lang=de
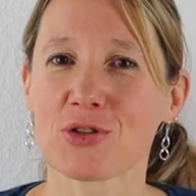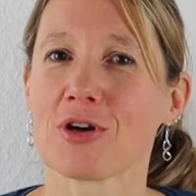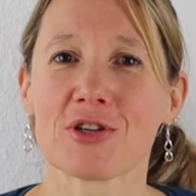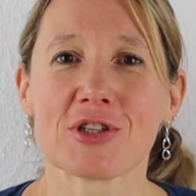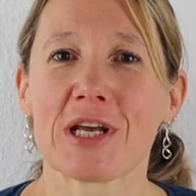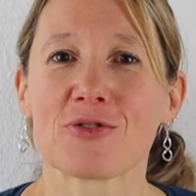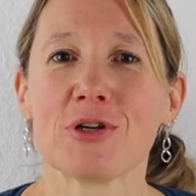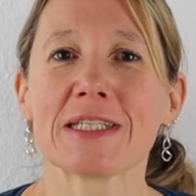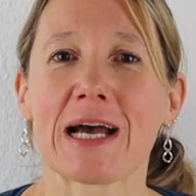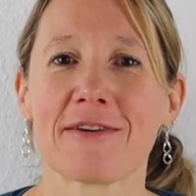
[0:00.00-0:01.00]
Jetzt könnt ihr euch
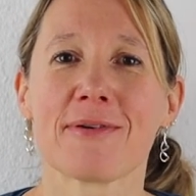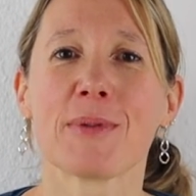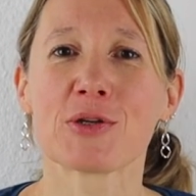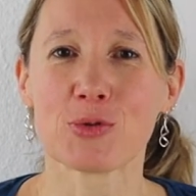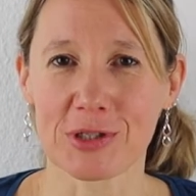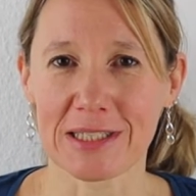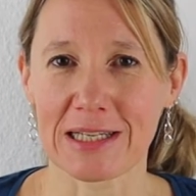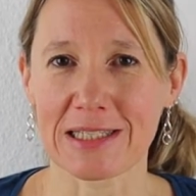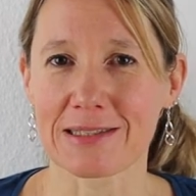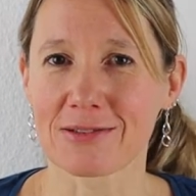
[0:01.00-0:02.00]
natürlich einfach mal
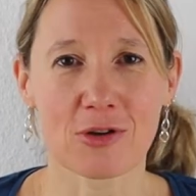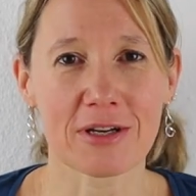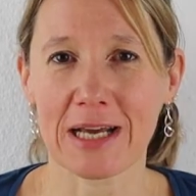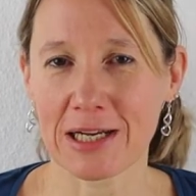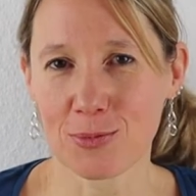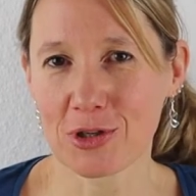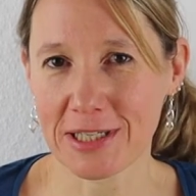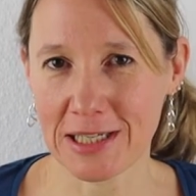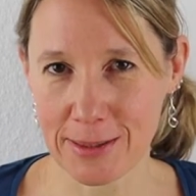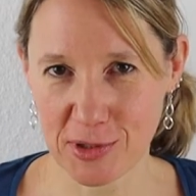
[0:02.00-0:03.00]
durchtesten, könnt alle
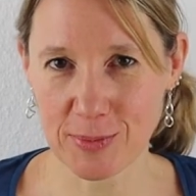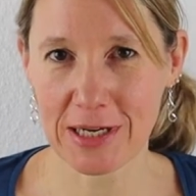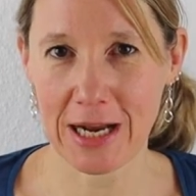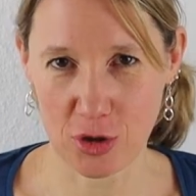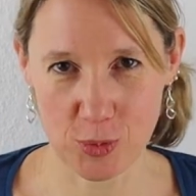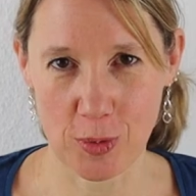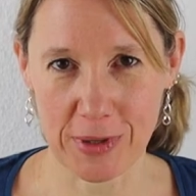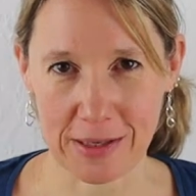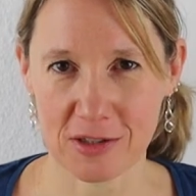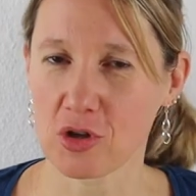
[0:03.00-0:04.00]
möglichen Lebensmittel ausprobieren.